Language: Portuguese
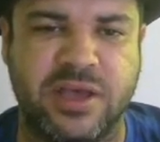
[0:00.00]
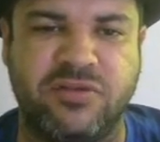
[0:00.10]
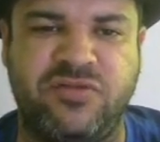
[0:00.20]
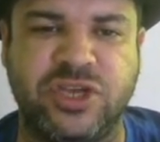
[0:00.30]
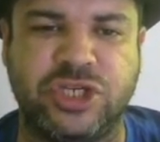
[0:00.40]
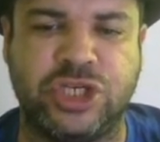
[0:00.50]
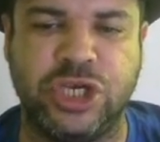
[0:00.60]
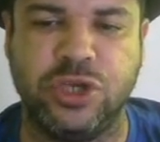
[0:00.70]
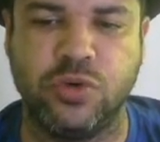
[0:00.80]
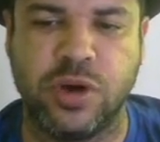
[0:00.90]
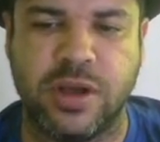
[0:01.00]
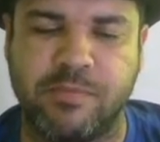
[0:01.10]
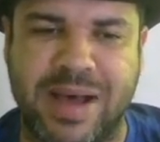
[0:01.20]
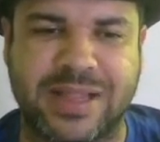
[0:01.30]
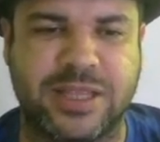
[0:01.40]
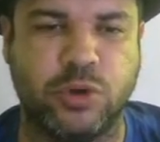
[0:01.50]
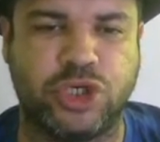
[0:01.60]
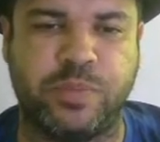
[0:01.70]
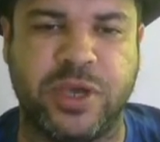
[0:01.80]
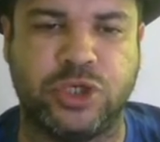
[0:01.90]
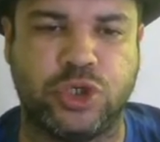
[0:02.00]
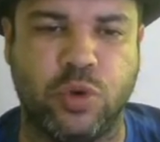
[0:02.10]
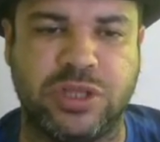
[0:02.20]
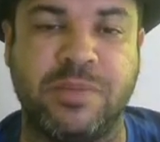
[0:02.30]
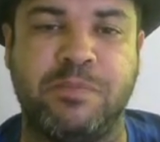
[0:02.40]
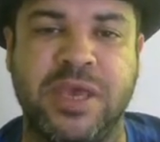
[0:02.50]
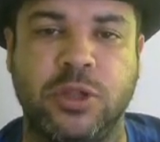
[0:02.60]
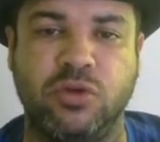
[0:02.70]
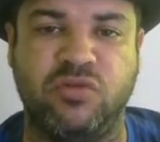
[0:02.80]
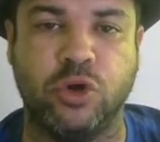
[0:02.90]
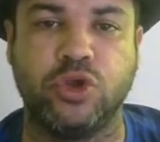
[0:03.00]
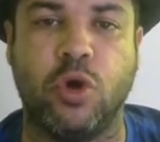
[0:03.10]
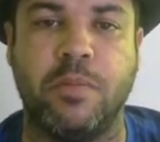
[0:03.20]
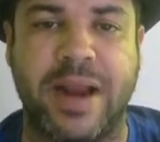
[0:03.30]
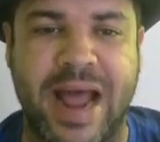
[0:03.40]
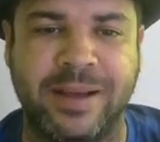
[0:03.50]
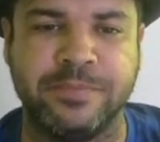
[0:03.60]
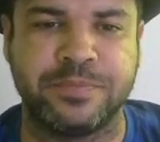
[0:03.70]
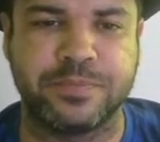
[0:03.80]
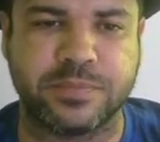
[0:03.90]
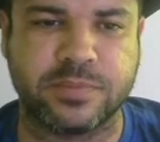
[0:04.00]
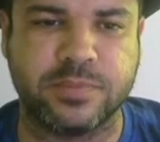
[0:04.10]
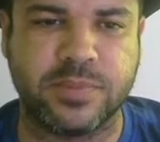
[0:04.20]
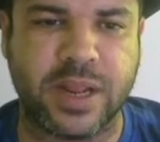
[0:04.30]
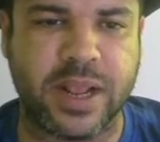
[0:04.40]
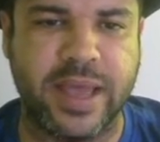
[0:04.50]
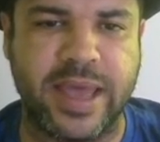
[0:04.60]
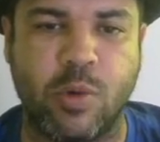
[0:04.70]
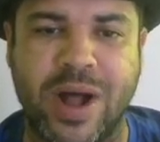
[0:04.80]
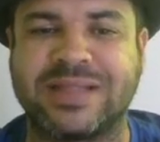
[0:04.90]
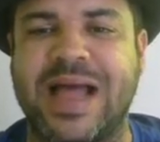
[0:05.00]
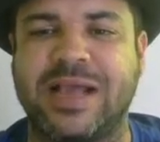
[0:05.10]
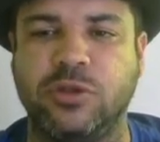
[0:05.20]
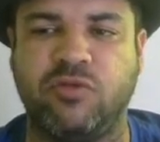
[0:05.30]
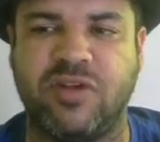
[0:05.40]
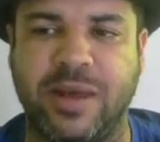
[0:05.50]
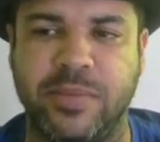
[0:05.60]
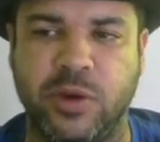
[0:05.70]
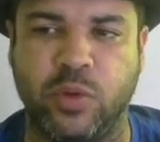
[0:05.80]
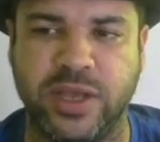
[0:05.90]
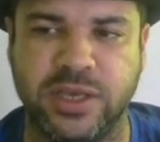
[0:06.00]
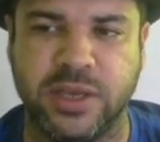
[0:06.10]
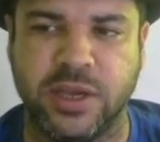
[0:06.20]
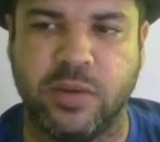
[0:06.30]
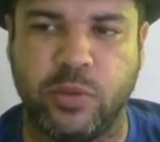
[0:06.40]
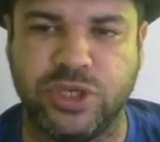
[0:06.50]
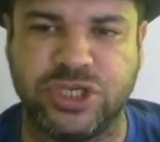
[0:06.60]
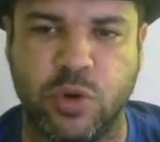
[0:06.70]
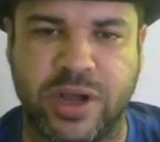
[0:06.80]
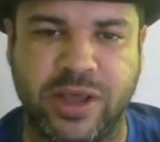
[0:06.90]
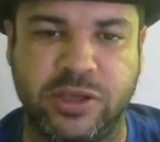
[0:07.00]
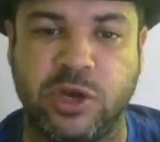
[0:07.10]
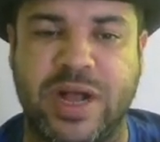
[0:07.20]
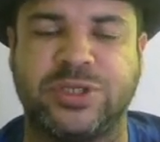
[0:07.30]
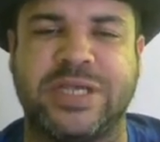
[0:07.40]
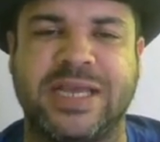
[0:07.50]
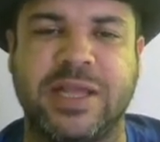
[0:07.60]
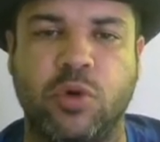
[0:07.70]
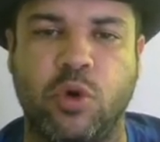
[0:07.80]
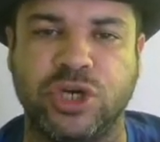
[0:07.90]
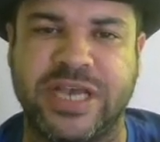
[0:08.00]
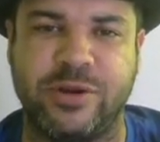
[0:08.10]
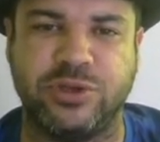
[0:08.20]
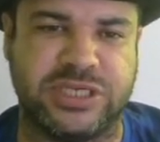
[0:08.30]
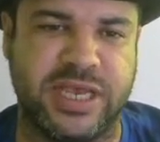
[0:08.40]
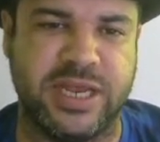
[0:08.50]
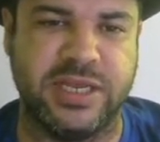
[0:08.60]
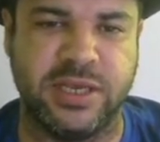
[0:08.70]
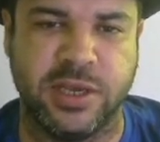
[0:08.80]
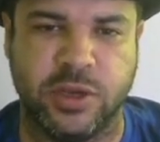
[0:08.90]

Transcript: Vitinho, Matheus Peixoto e Pedro. Vou dobrar é, o ataque do Flamengo aí, pois eu creio que com a saída do Rogério Ceni